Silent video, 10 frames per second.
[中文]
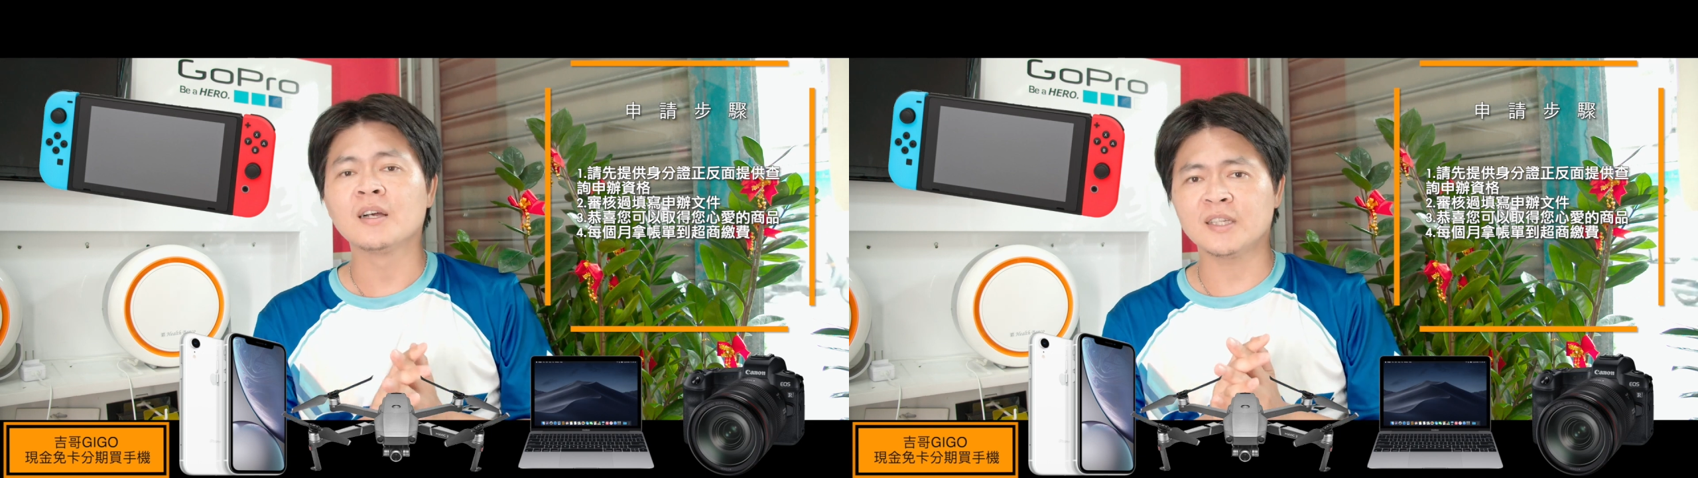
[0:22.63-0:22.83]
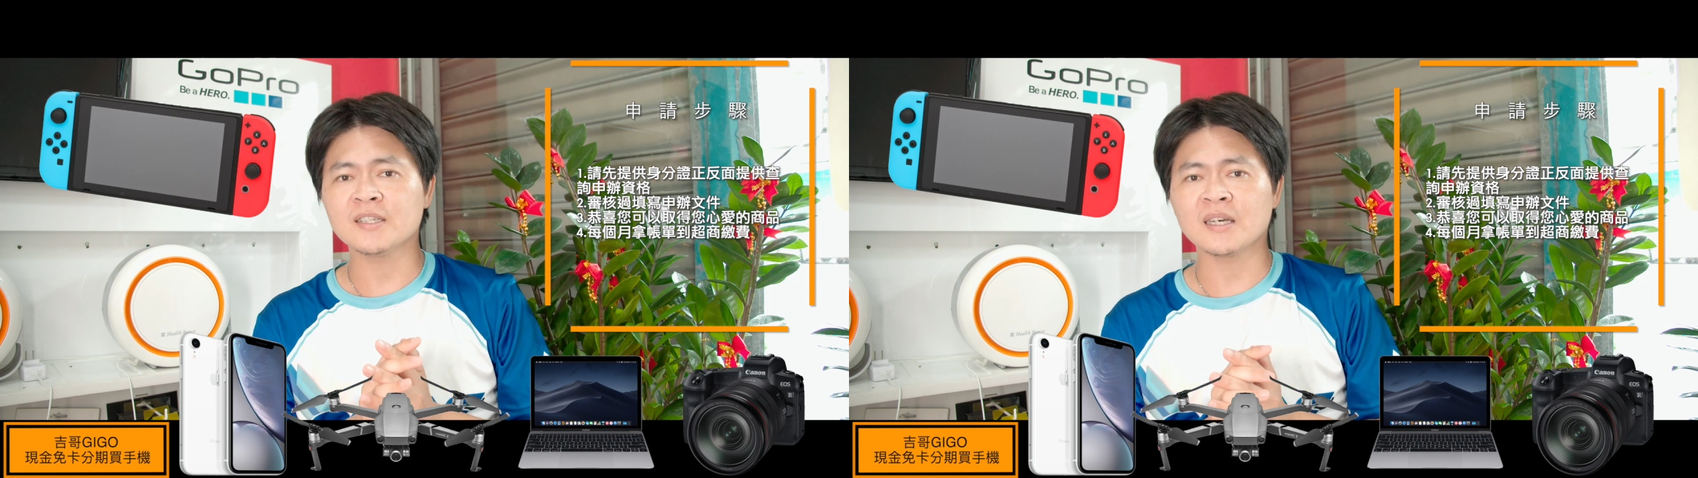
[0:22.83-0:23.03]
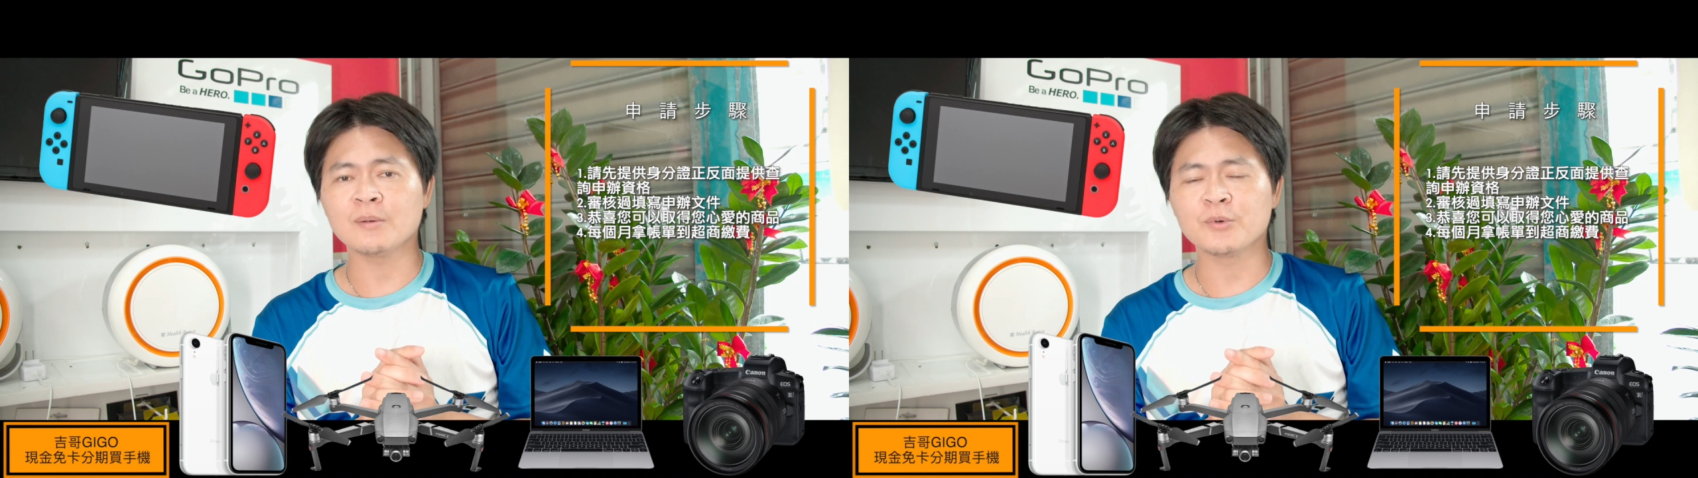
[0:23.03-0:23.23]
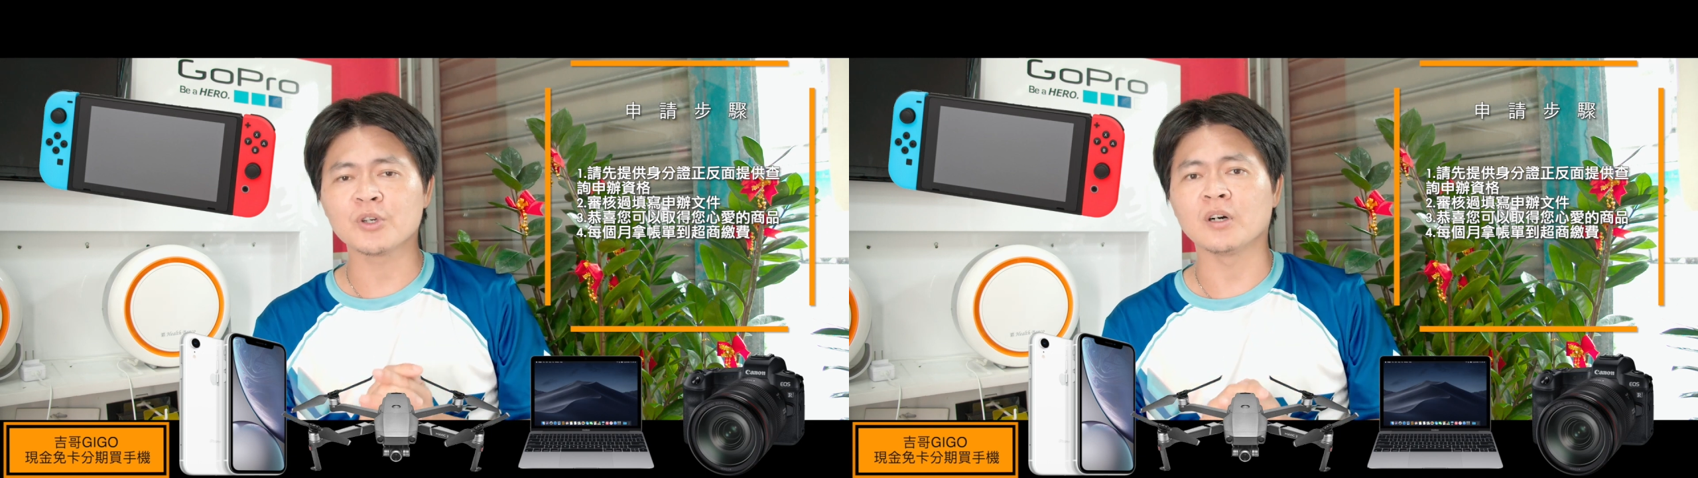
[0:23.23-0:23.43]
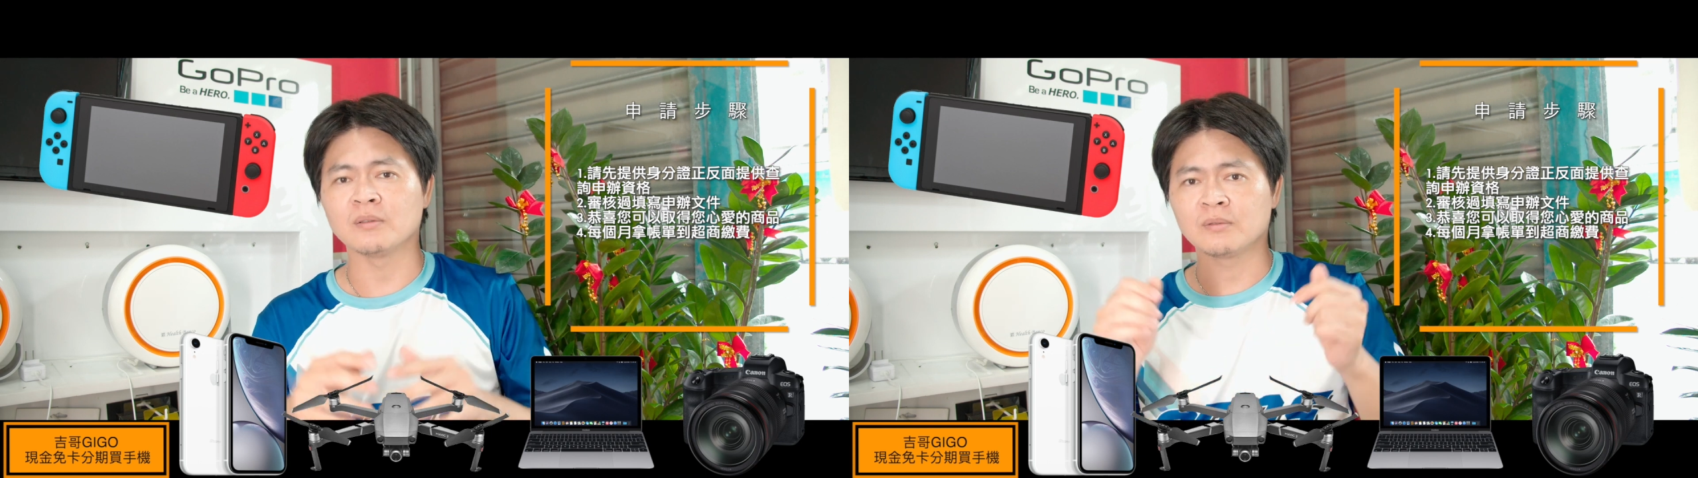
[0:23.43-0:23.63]
第三个步
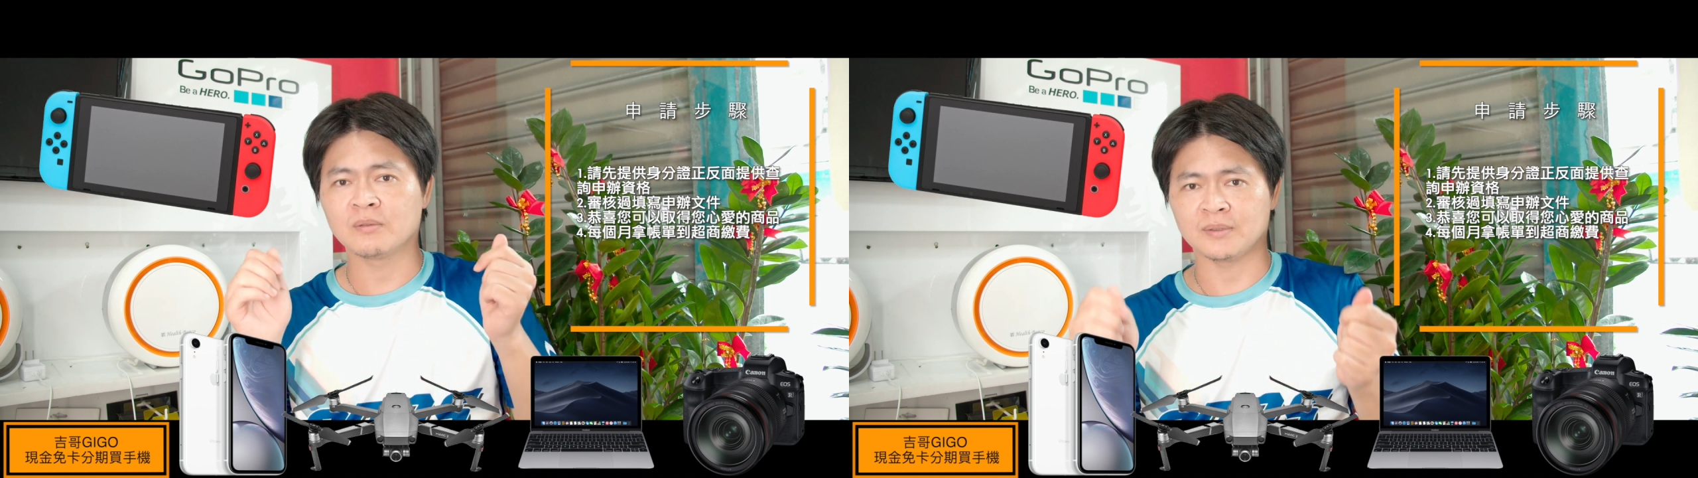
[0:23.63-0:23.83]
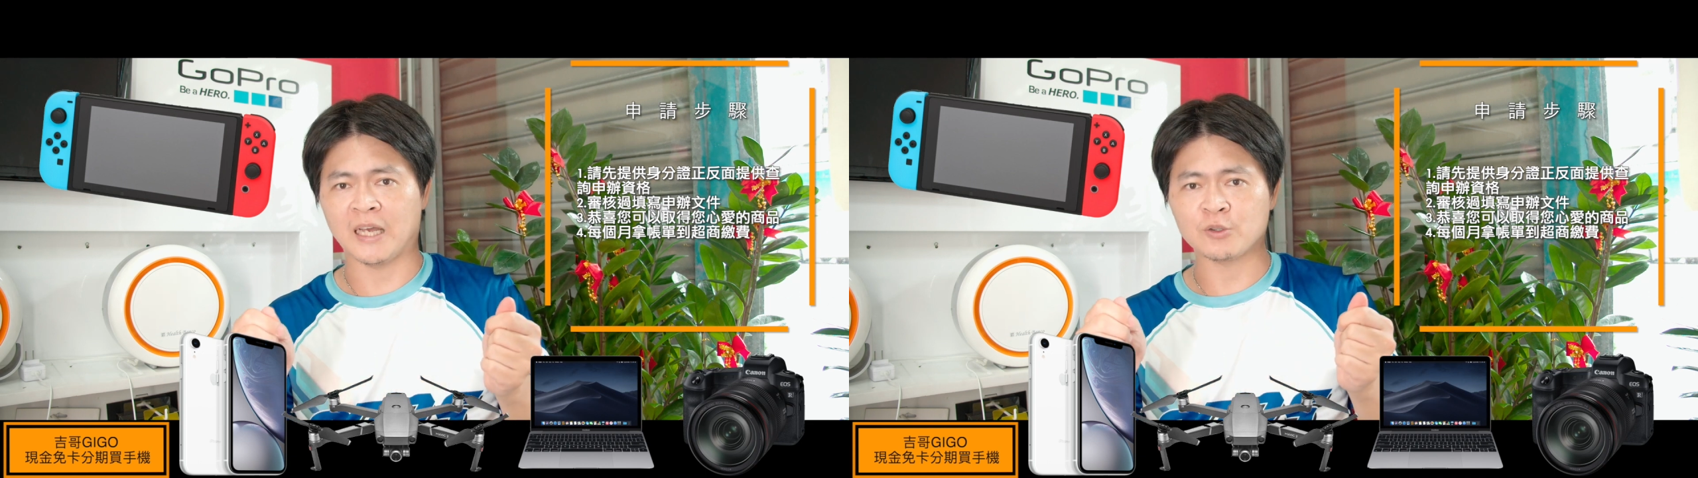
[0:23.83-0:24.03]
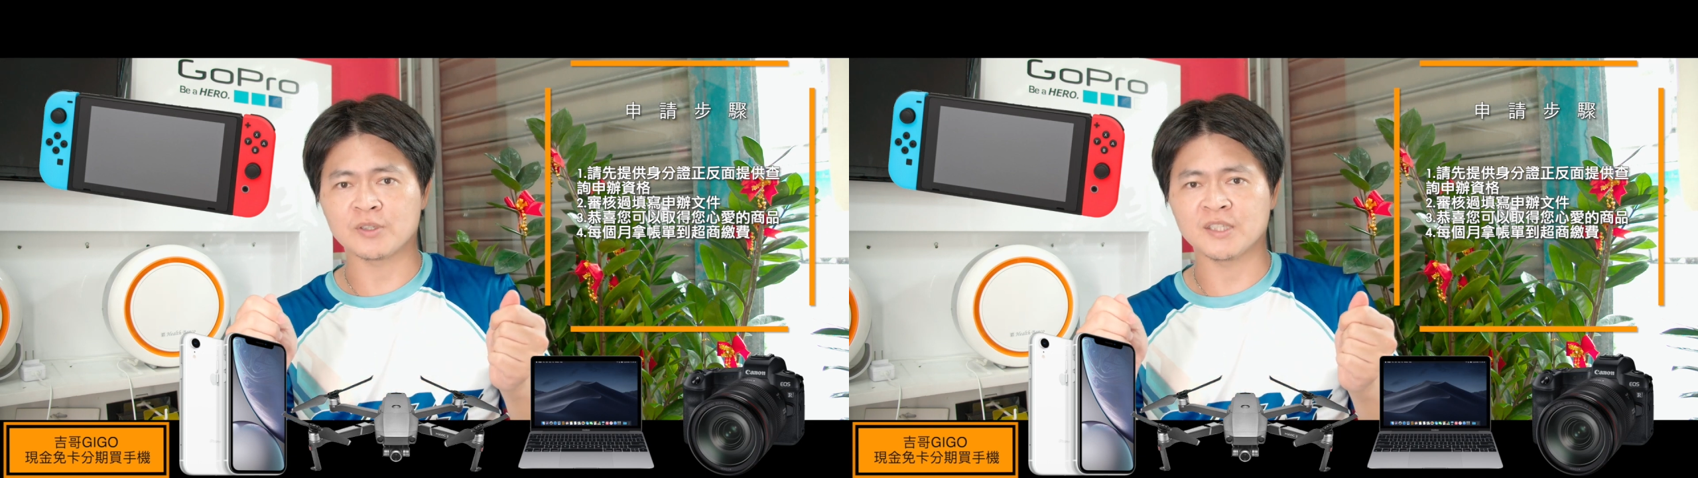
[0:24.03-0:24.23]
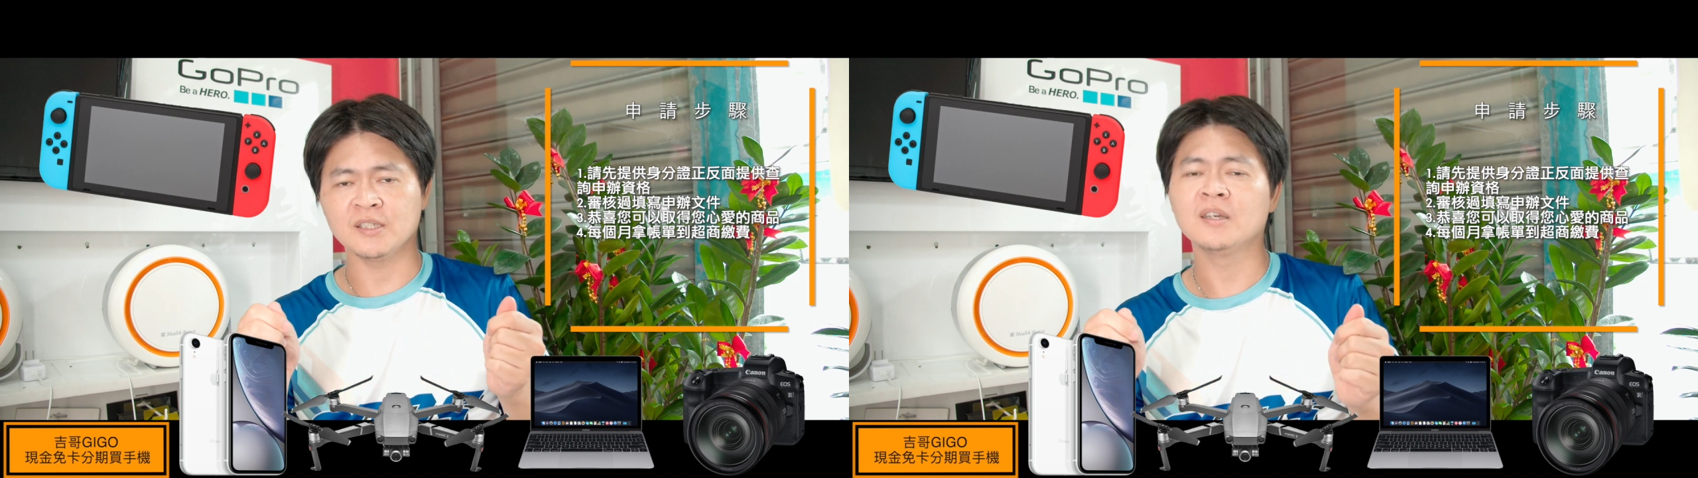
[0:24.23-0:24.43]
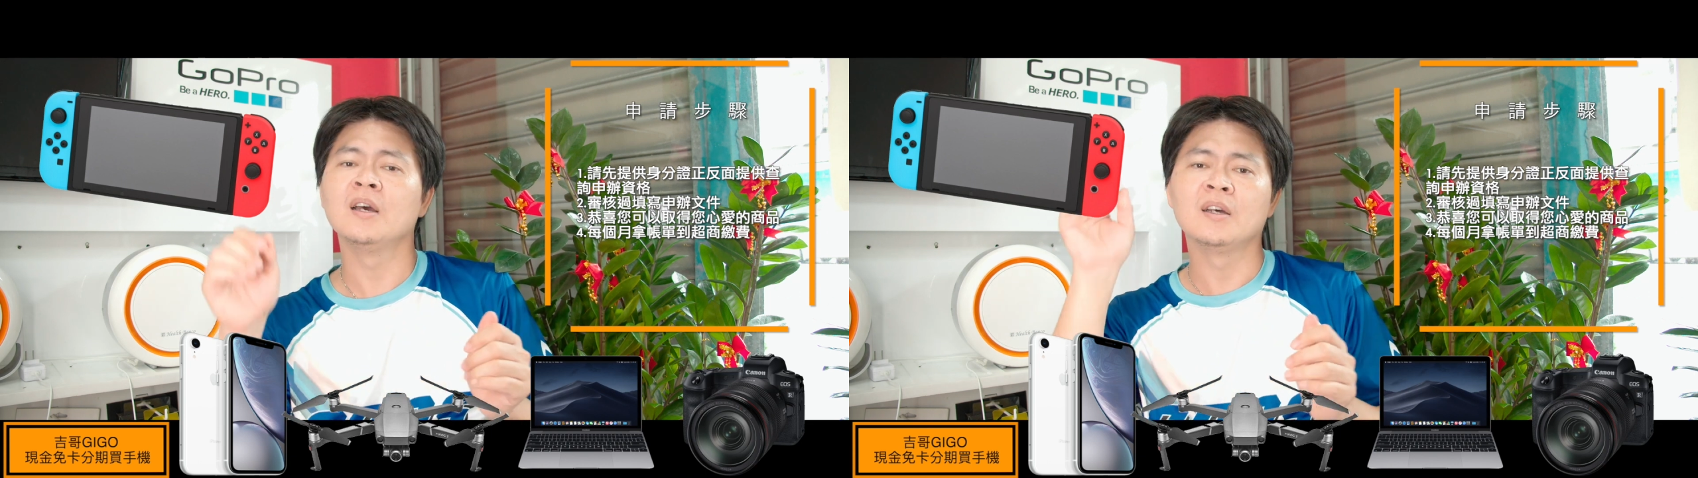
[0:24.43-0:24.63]
骤，拿手机。